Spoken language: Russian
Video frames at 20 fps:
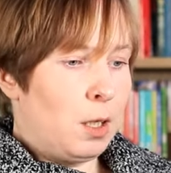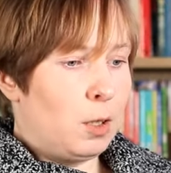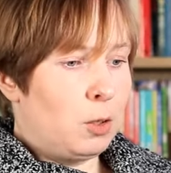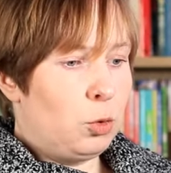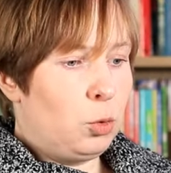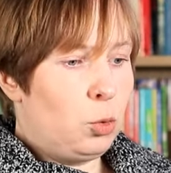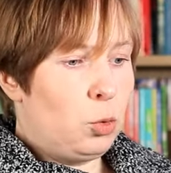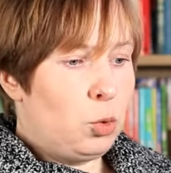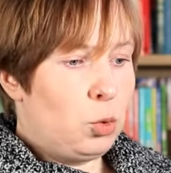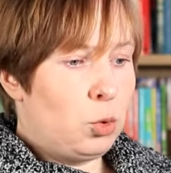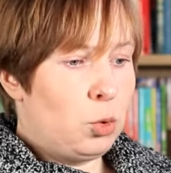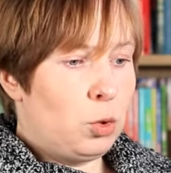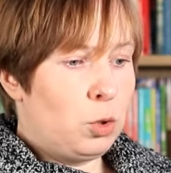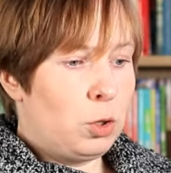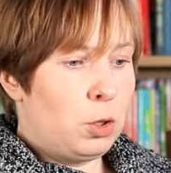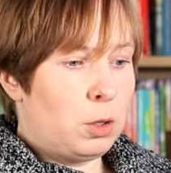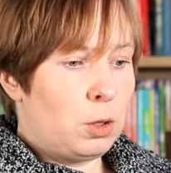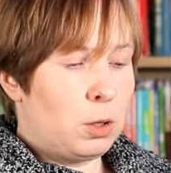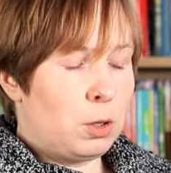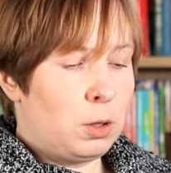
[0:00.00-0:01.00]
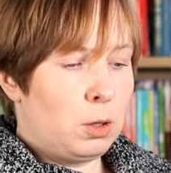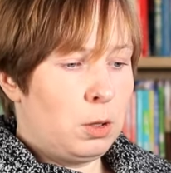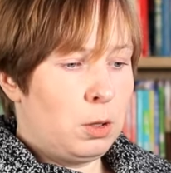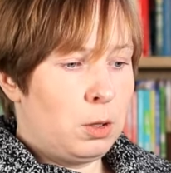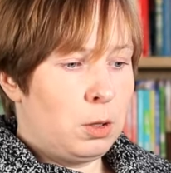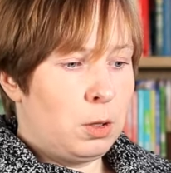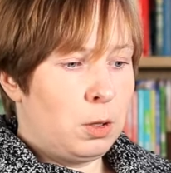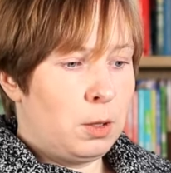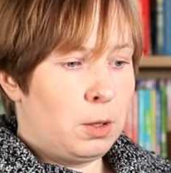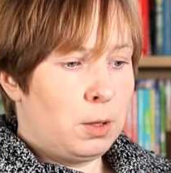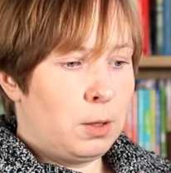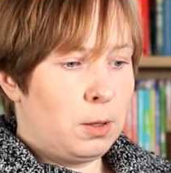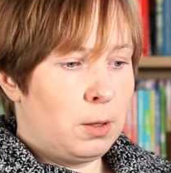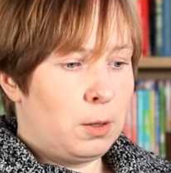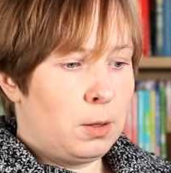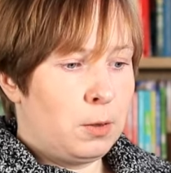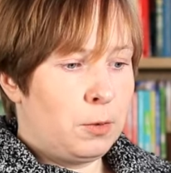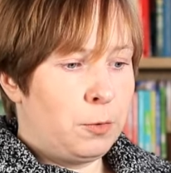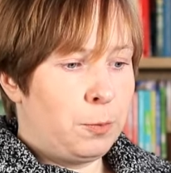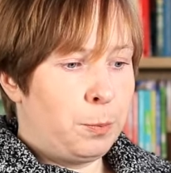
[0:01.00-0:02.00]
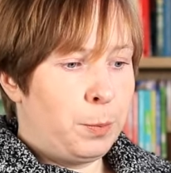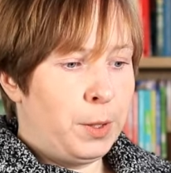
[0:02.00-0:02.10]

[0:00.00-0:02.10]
Но э, в